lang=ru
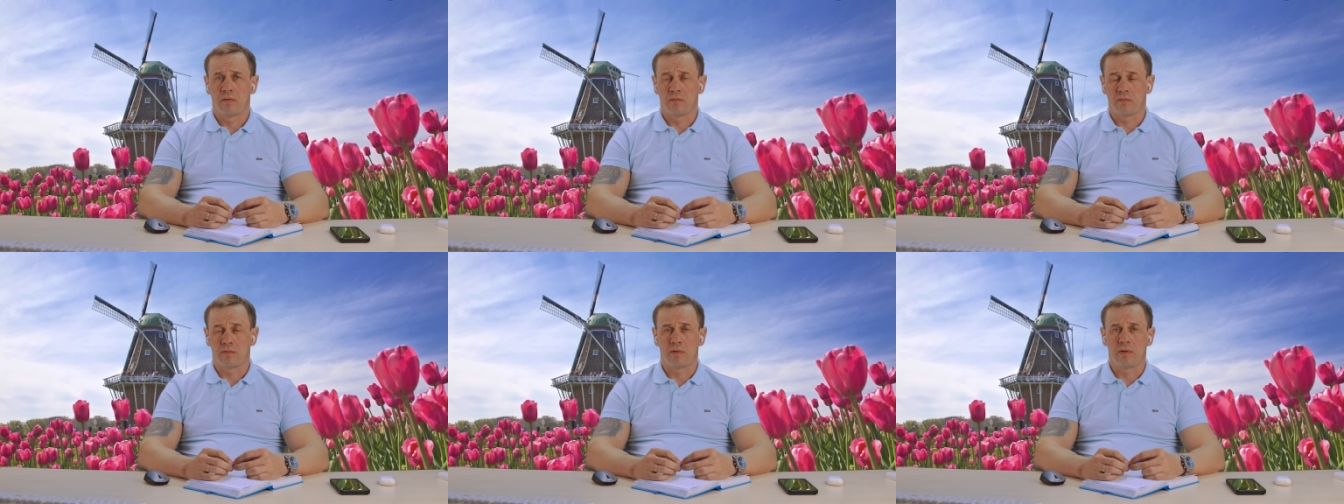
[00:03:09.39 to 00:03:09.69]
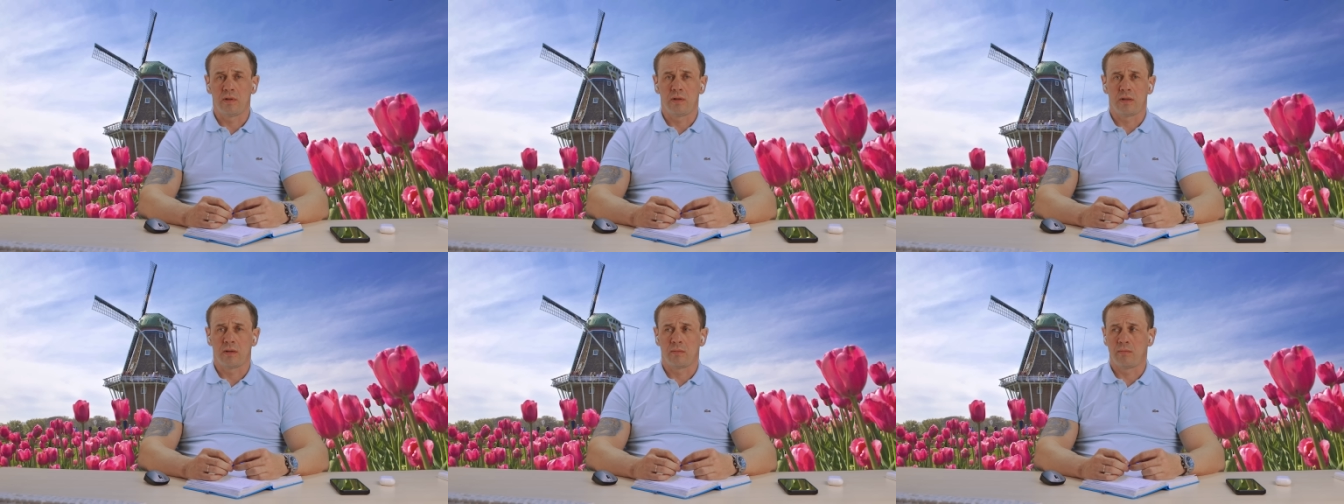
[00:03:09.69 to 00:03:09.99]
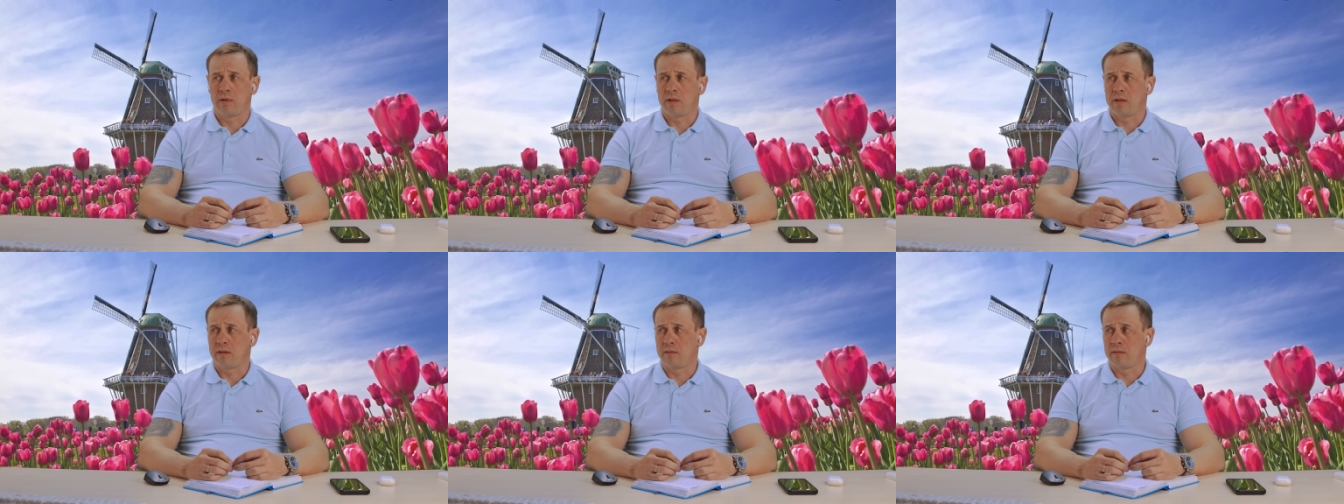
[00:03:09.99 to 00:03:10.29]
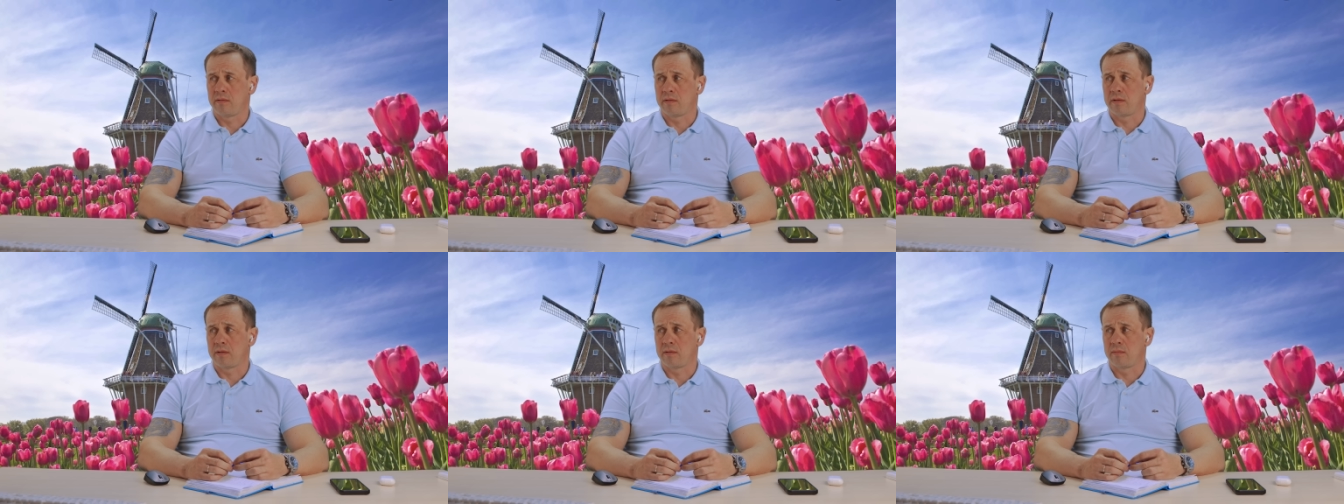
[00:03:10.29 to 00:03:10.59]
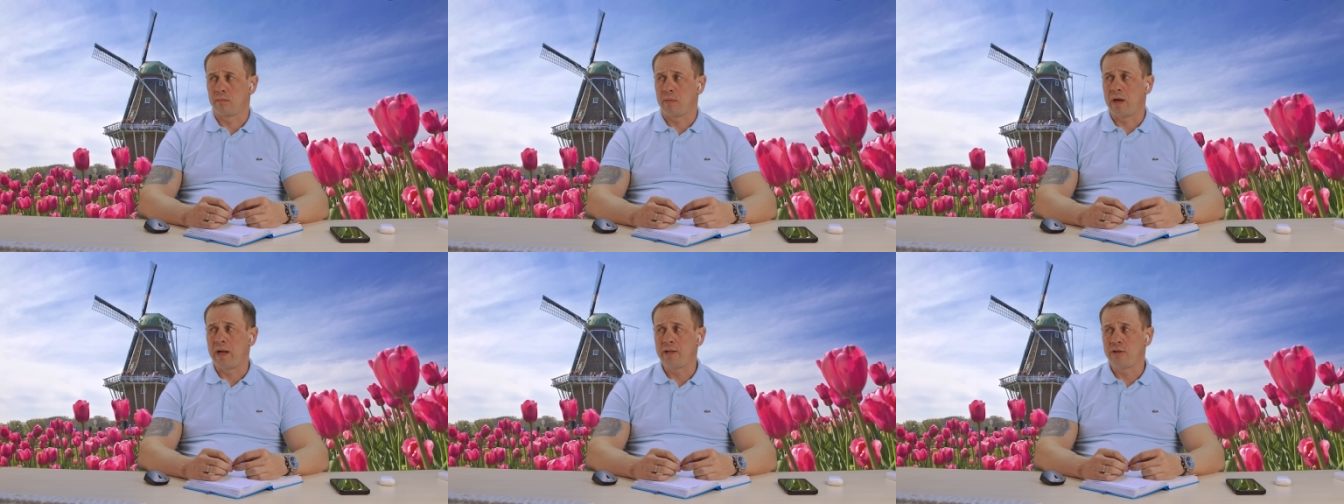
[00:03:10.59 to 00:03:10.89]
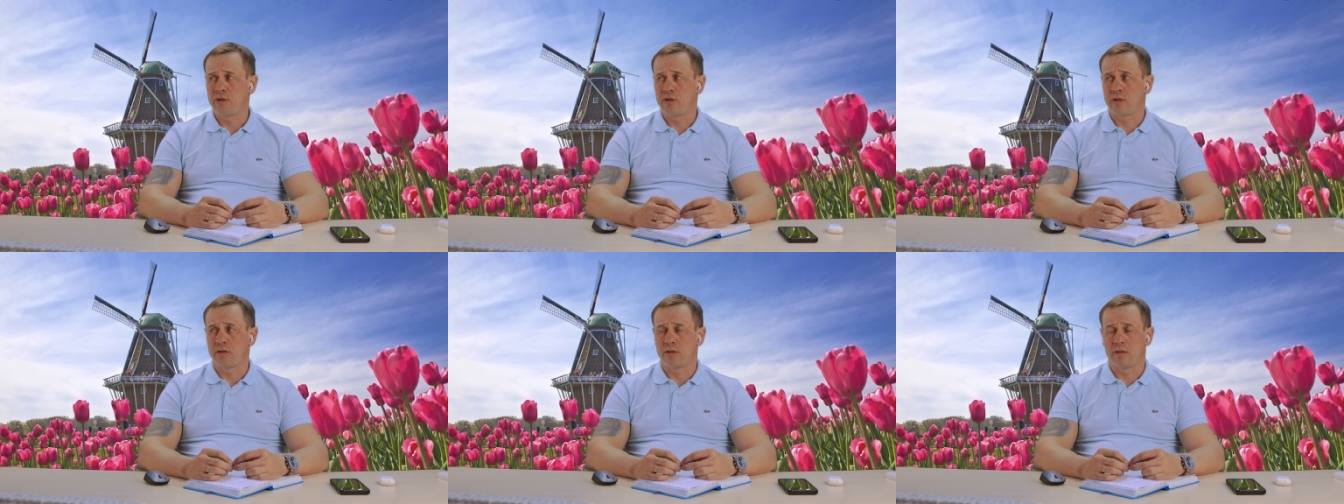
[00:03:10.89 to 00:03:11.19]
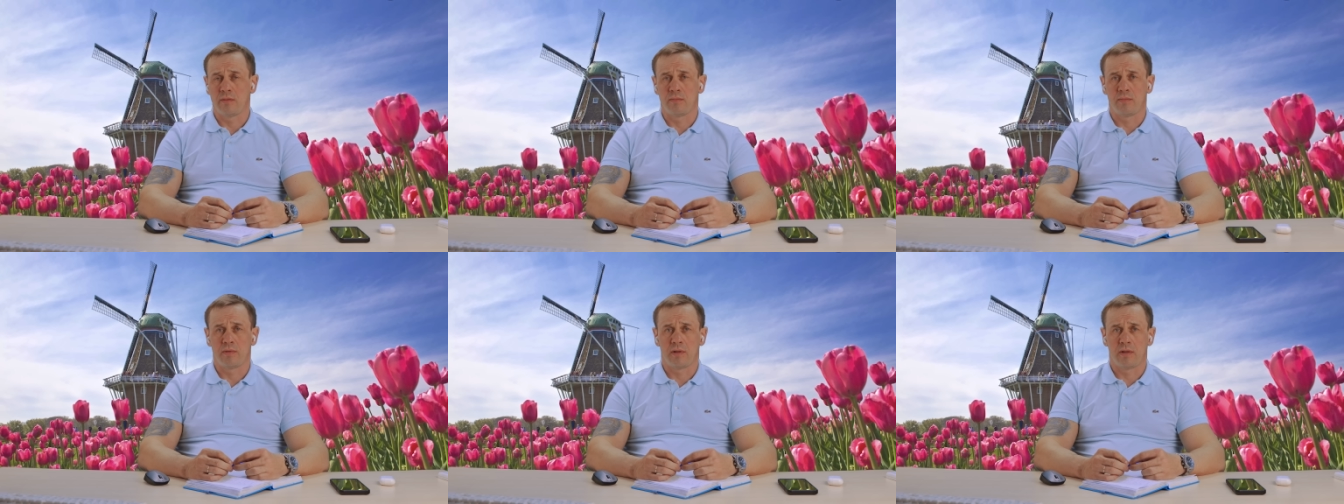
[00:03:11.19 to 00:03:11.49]
Ну ты там, блядь, этот мальчик,
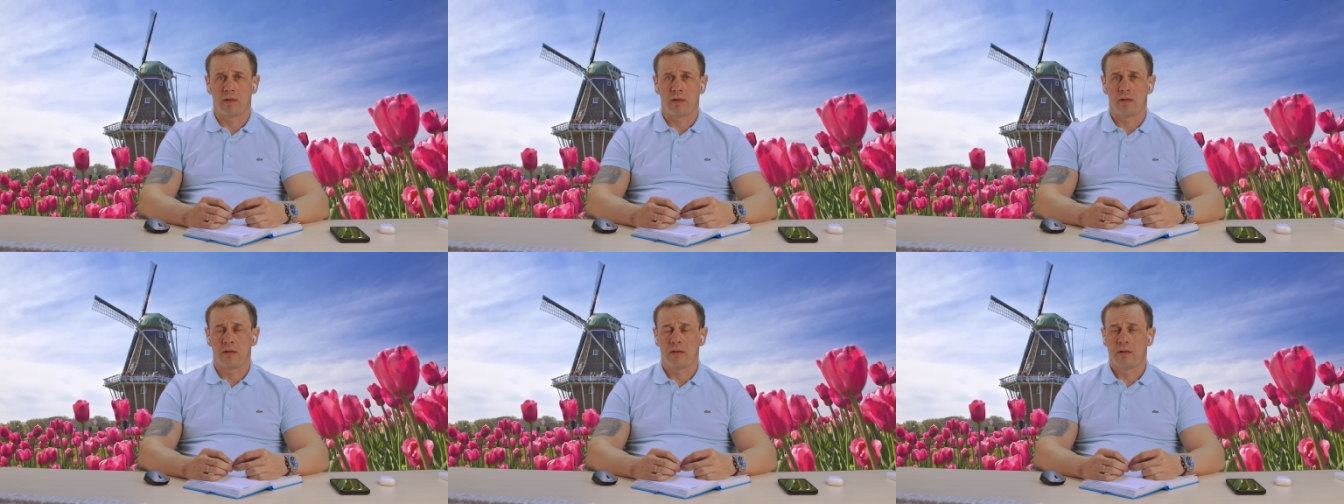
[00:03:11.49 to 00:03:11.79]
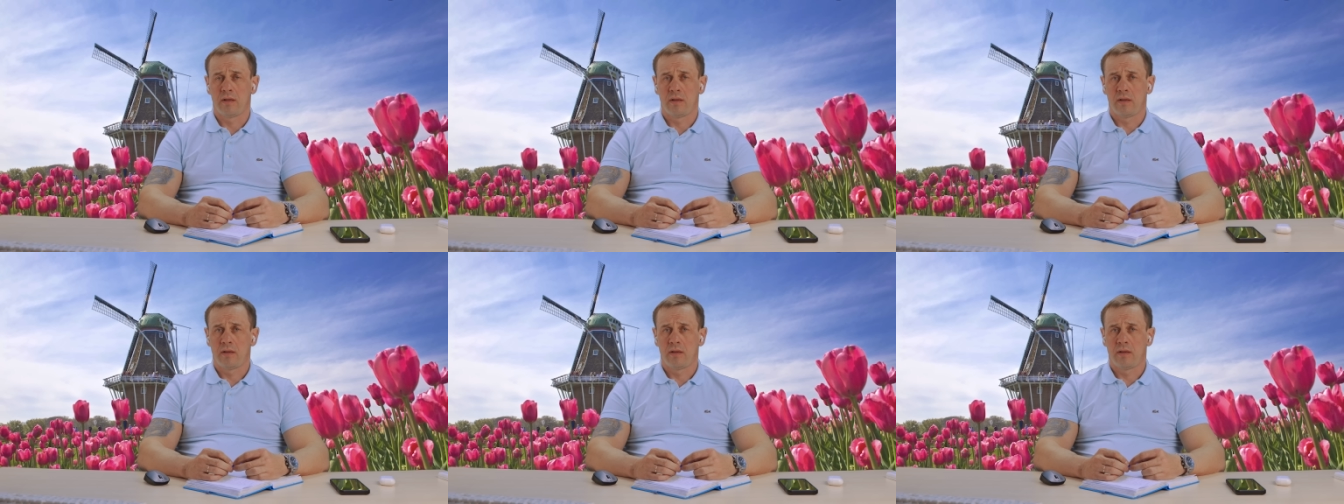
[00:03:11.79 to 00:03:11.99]
типа, да?